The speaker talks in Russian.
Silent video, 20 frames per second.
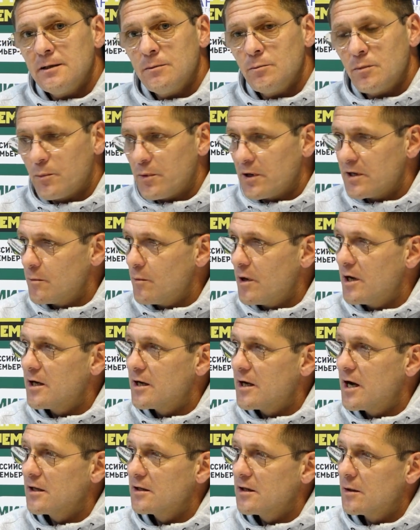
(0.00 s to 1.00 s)
Мы понимали,
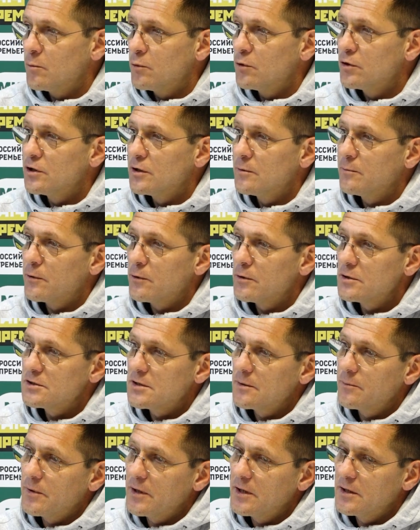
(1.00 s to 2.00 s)
как нам будет
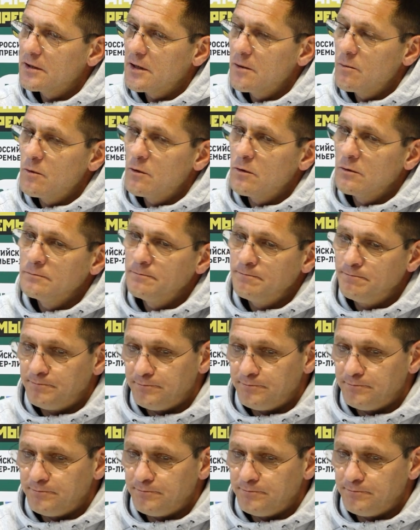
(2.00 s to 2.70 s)
непросто, поэтому